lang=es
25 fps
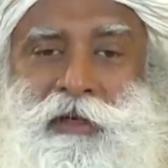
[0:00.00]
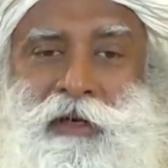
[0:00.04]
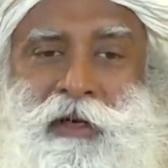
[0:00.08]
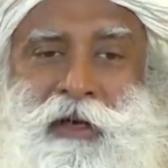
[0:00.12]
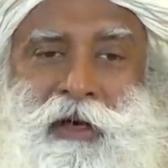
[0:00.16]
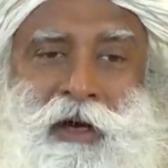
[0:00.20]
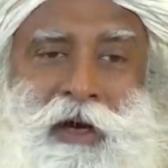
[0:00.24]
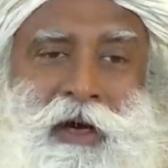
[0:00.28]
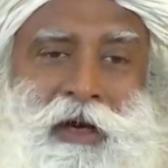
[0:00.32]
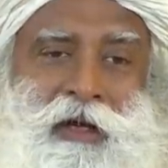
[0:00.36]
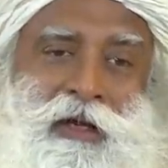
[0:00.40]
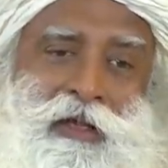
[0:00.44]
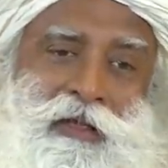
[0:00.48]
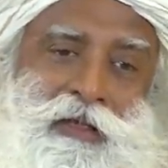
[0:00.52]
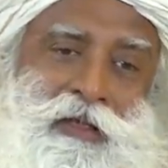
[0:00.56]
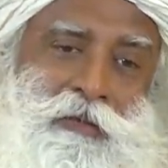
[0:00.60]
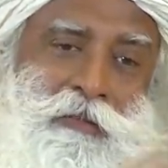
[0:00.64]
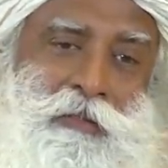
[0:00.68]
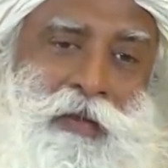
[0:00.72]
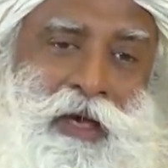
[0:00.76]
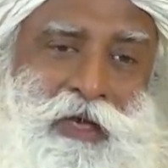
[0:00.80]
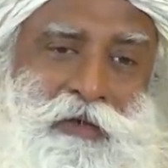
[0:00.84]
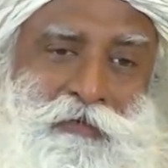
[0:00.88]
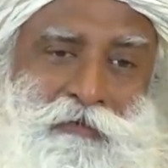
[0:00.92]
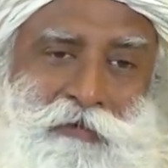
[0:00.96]
Otro hombre
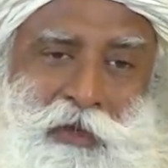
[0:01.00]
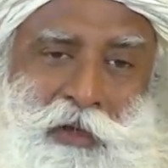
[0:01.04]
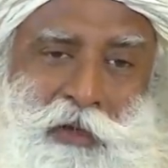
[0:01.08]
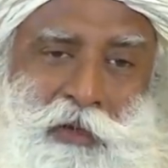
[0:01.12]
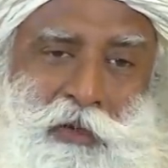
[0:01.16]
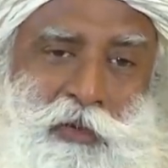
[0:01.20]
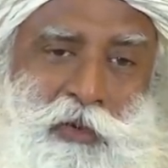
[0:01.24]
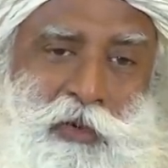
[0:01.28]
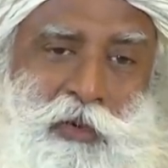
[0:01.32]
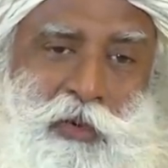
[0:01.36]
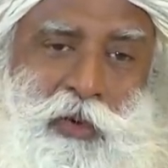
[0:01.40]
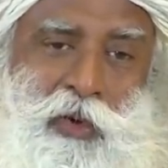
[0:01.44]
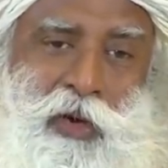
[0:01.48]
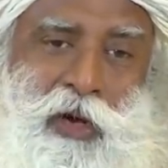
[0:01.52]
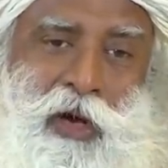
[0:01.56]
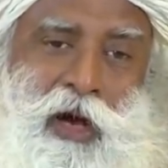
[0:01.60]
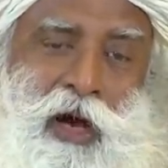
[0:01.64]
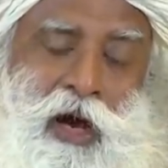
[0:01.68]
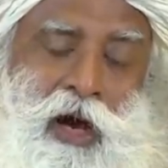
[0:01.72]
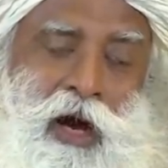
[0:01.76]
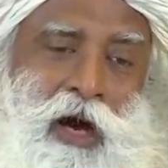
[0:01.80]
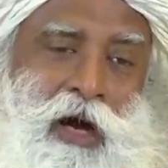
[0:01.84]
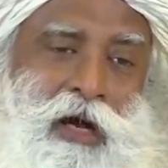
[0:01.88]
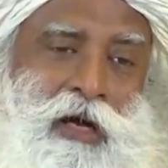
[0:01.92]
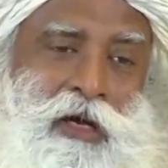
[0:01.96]
hará
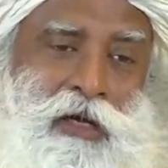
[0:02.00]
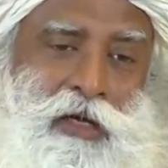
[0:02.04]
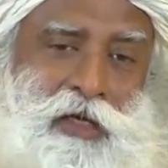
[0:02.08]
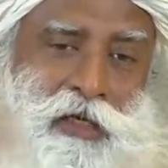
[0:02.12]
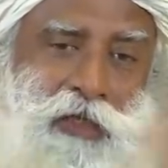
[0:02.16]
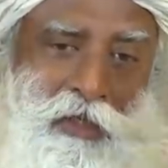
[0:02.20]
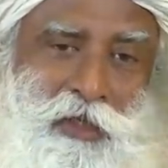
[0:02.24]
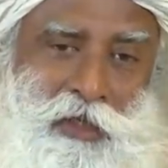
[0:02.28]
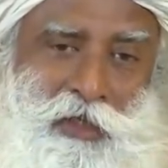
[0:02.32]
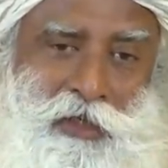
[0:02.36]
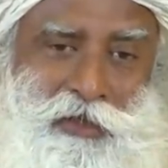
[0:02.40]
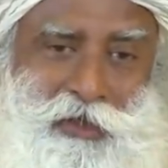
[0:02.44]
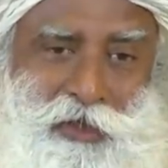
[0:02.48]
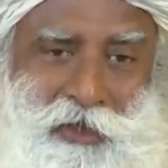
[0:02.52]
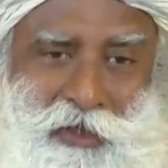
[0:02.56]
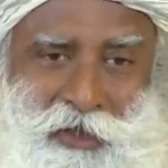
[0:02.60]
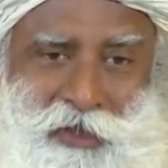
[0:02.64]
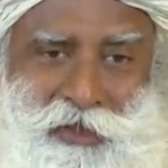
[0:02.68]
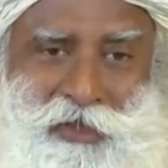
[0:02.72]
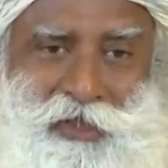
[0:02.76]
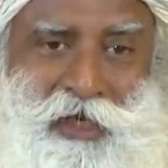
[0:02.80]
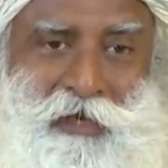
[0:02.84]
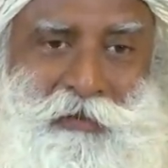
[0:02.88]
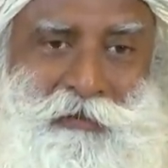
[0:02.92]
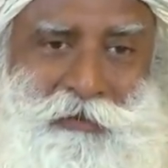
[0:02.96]
100 cosas al
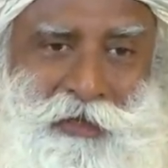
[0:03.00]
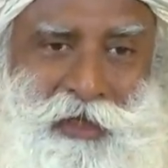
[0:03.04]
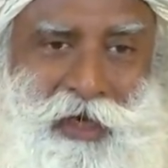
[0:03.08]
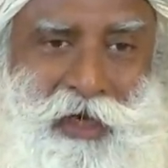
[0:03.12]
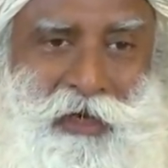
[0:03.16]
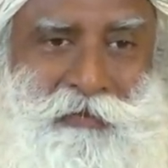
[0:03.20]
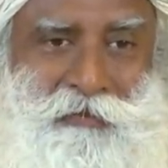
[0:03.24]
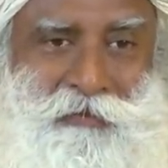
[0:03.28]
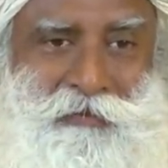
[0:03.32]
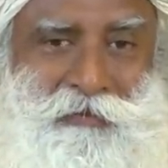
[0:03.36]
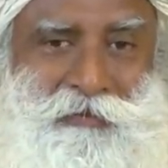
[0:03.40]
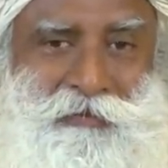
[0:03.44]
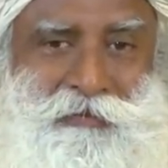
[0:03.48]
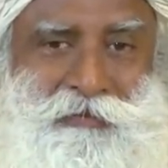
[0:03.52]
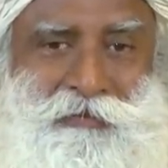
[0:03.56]
mismo tiempo.